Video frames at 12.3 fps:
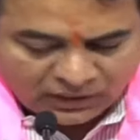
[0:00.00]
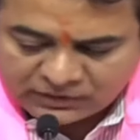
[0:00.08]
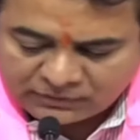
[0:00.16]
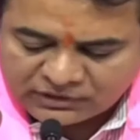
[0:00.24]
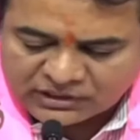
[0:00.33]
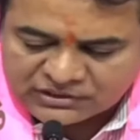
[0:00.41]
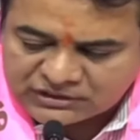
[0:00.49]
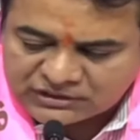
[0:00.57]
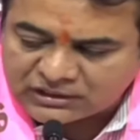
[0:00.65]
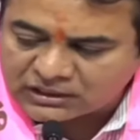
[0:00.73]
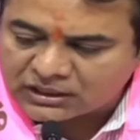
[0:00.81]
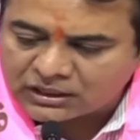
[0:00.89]
అదేవిధంగా
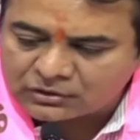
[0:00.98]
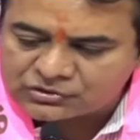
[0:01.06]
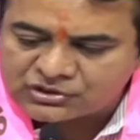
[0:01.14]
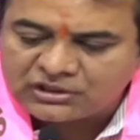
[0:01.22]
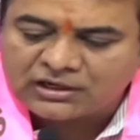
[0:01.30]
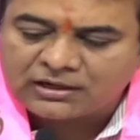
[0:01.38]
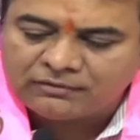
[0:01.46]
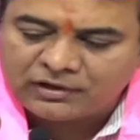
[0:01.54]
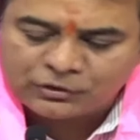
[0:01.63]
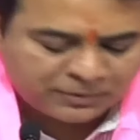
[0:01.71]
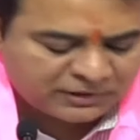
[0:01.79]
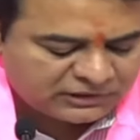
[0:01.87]
సీతక్క గారు
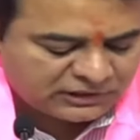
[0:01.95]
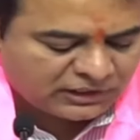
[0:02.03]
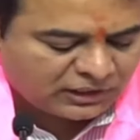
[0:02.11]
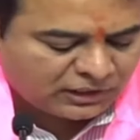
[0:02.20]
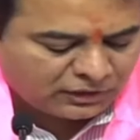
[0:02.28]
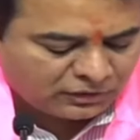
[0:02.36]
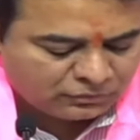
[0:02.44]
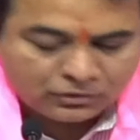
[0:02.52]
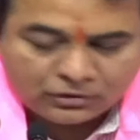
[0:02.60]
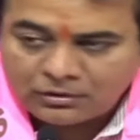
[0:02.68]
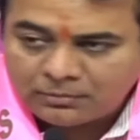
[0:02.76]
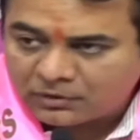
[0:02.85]
చిల్లిగవ్వలేదు ప్రజల దగ్గర అన్నారు
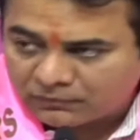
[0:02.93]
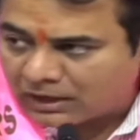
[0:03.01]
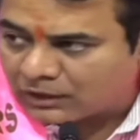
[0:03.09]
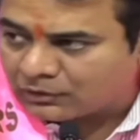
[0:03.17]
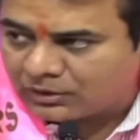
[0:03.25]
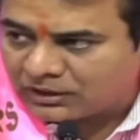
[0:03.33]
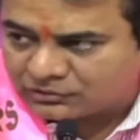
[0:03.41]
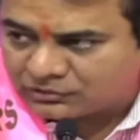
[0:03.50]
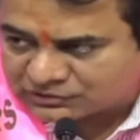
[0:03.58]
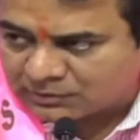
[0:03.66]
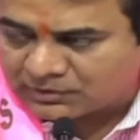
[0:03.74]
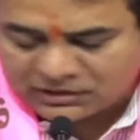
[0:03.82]
మరి వారు కూడా
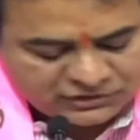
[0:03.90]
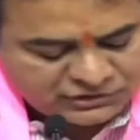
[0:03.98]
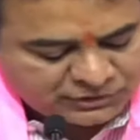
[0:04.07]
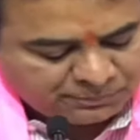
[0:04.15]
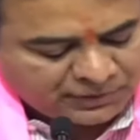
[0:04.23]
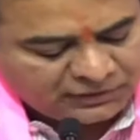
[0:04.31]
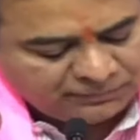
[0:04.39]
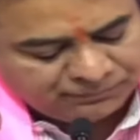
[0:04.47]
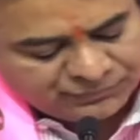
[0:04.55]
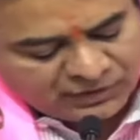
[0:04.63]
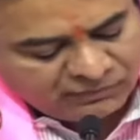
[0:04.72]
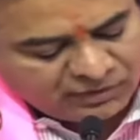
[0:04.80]
ఈరోజు సమాధానం చెప్పాలి
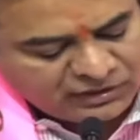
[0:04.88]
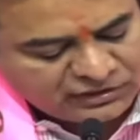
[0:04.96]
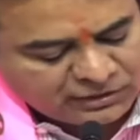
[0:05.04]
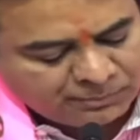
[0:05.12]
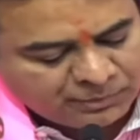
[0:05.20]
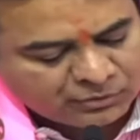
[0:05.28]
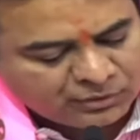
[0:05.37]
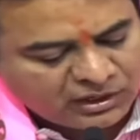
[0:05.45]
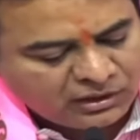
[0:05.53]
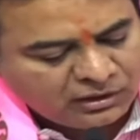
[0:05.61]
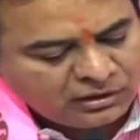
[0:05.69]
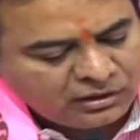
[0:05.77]
ఇవన్నీ
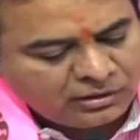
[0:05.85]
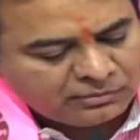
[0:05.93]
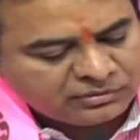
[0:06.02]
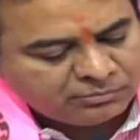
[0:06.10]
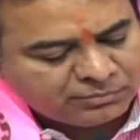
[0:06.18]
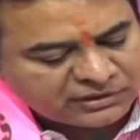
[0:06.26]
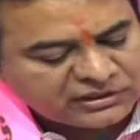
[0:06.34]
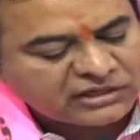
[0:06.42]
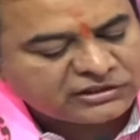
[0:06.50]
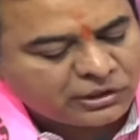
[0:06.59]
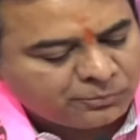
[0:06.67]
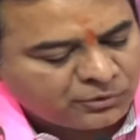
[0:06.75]
తప్పకుండా ప్రజల
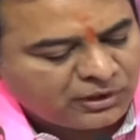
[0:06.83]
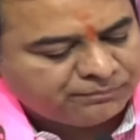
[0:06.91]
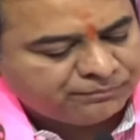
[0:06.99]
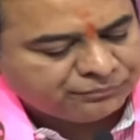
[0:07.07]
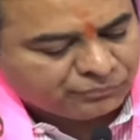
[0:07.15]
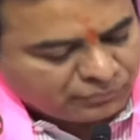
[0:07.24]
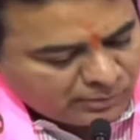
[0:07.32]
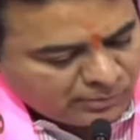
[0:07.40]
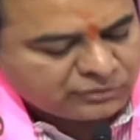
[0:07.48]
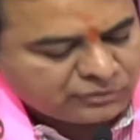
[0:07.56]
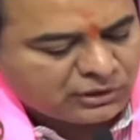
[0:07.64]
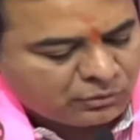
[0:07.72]
తరపున మేము
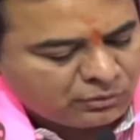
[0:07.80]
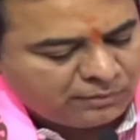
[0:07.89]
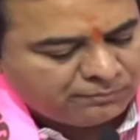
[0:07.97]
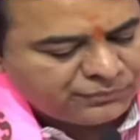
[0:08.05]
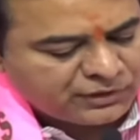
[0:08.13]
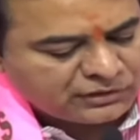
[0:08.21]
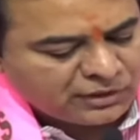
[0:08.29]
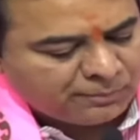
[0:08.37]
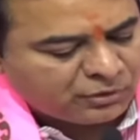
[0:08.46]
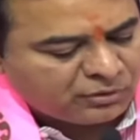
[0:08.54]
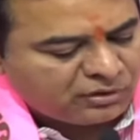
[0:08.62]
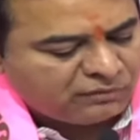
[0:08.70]
అడుగుతూ ఉన్నాం
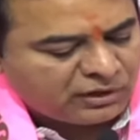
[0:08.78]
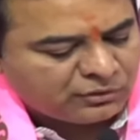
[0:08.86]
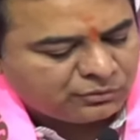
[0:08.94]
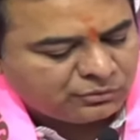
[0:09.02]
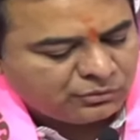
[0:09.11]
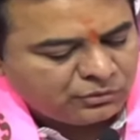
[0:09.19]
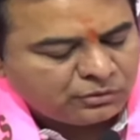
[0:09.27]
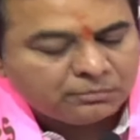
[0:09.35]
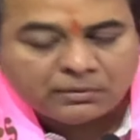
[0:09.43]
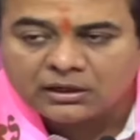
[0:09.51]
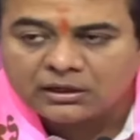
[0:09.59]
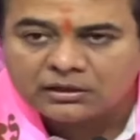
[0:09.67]
తప్పకుండా వారు
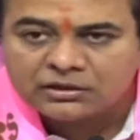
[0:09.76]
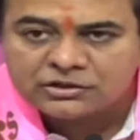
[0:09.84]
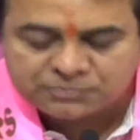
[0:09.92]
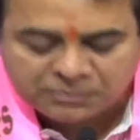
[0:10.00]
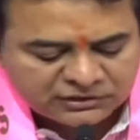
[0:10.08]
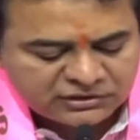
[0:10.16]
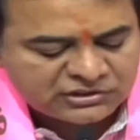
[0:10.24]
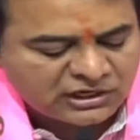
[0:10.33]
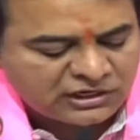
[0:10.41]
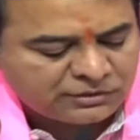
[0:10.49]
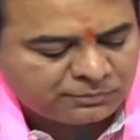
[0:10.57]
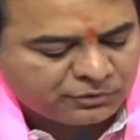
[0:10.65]
మరి
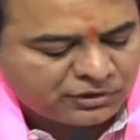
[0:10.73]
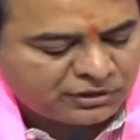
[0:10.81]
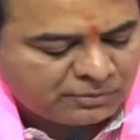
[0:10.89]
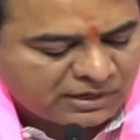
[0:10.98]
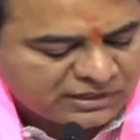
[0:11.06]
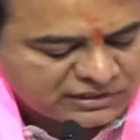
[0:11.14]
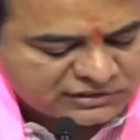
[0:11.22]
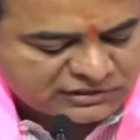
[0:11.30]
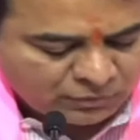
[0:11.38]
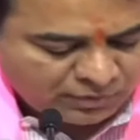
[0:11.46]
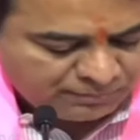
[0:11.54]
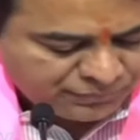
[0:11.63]
స్పందించాలని చెప్పి కూడా డిమాండ్
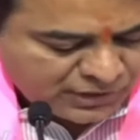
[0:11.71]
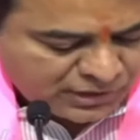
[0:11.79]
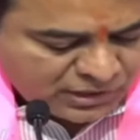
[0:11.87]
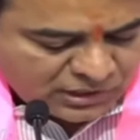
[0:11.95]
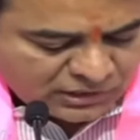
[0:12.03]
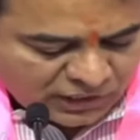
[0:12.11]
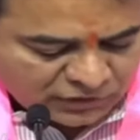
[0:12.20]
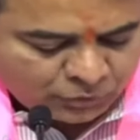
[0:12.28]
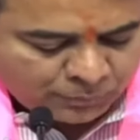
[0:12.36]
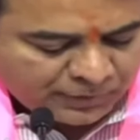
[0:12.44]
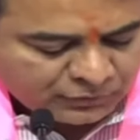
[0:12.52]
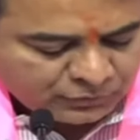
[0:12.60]
చేస్తూ ఉన్నాం
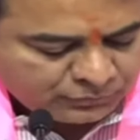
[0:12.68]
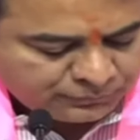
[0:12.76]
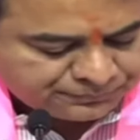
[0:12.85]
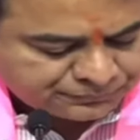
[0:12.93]
దాంతోపాటు